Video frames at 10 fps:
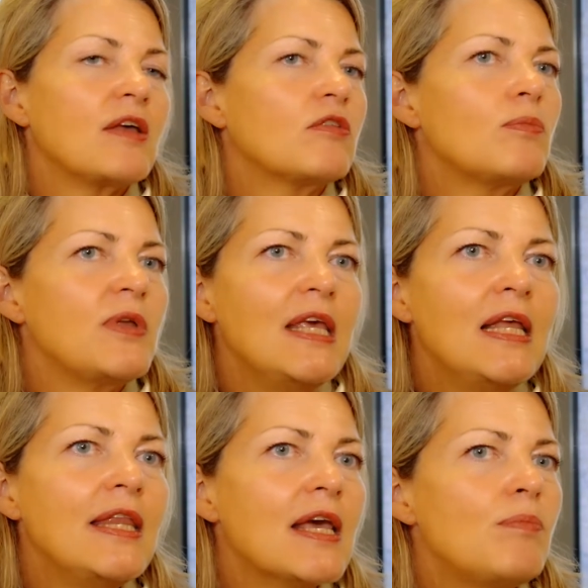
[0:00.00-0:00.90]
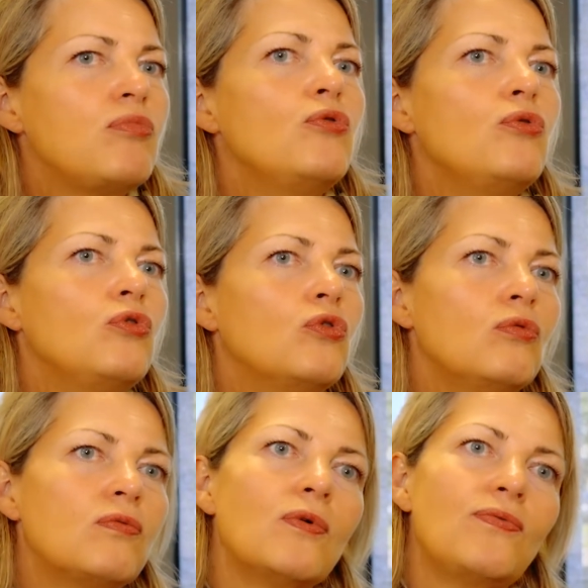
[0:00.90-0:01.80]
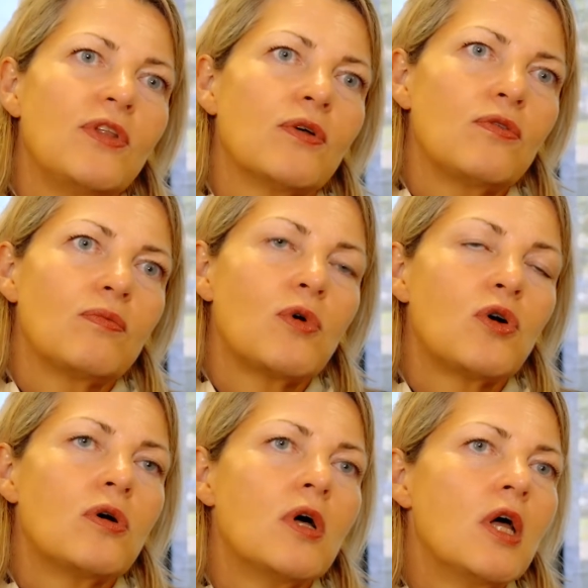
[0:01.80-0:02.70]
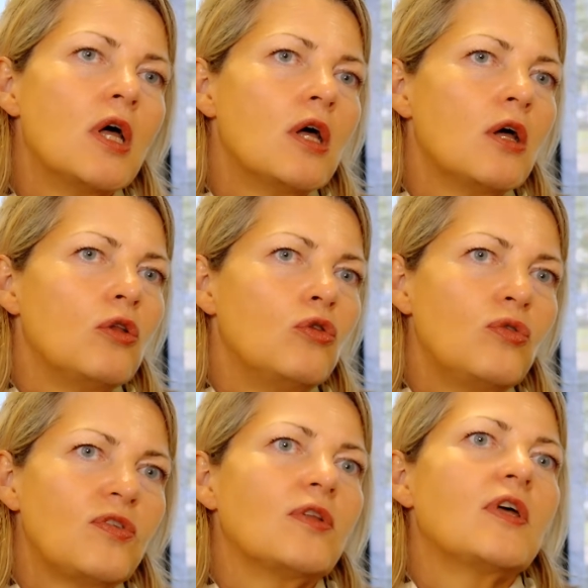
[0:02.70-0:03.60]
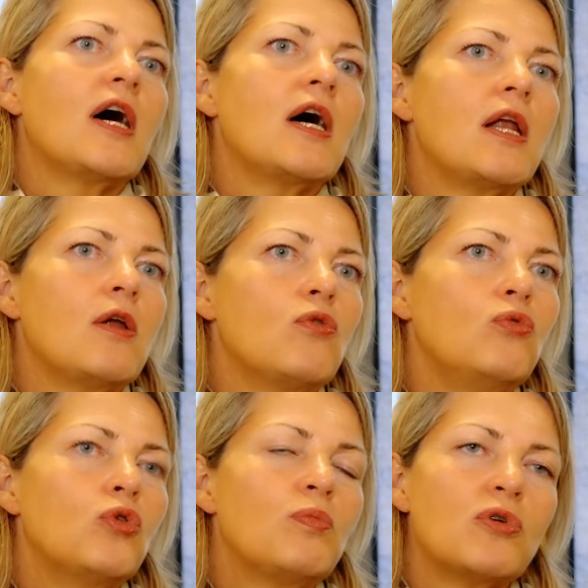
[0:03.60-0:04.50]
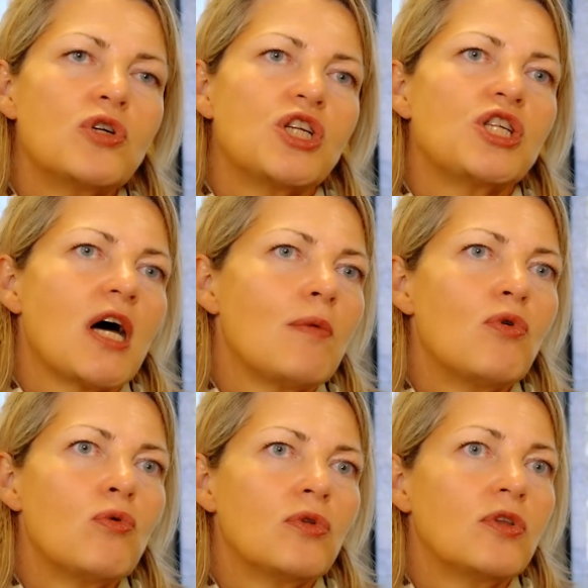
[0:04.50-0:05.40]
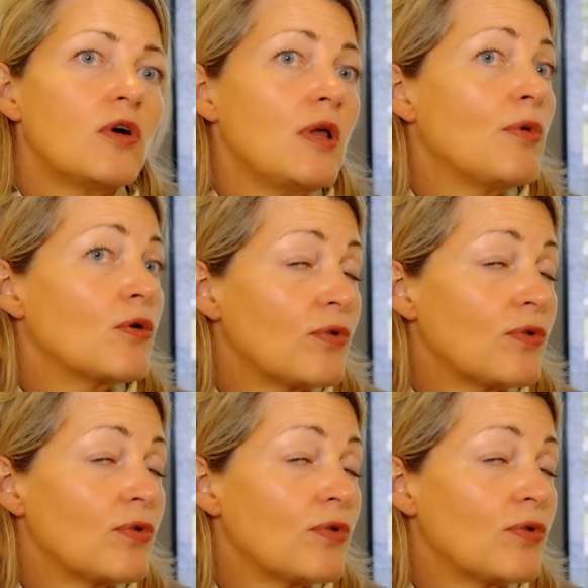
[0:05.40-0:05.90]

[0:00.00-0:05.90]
exemple, il n'y a plus de nouveaux financements de centrales ou de projets charbon dans les banques